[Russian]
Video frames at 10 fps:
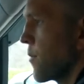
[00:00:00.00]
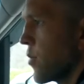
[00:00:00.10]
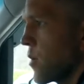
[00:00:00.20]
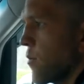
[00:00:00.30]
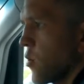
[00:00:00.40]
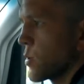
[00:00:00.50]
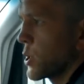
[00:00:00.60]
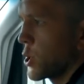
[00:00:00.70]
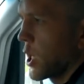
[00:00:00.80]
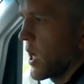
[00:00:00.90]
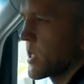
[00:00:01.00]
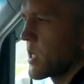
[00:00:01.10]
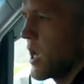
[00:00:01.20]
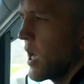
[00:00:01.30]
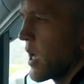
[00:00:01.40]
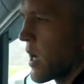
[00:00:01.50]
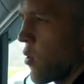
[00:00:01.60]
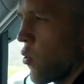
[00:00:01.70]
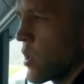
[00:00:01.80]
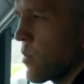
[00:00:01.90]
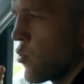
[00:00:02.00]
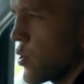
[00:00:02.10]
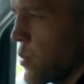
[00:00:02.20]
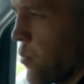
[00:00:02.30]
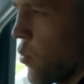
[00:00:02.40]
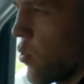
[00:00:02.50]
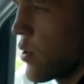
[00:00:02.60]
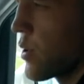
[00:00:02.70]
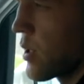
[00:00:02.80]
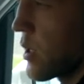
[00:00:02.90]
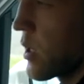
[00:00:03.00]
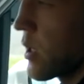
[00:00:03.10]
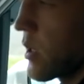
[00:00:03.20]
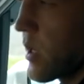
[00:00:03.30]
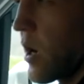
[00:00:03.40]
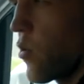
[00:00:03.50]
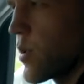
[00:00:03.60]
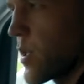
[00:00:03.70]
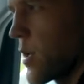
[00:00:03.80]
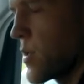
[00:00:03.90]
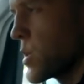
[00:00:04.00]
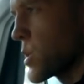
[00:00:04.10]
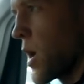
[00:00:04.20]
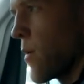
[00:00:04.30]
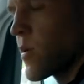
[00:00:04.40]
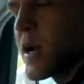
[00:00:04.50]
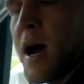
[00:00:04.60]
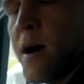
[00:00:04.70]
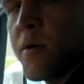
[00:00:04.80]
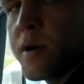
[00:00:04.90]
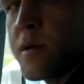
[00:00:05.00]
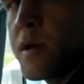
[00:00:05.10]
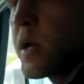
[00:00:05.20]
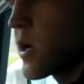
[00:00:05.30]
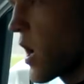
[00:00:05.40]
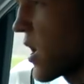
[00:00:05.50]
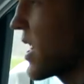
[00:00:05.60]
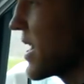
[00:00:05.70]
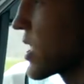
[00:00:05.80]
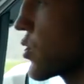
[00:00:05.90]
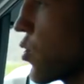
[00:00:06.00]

был бы он сейчас какой-нибудь под э, какой-то, не знаю, мрамор, какие-то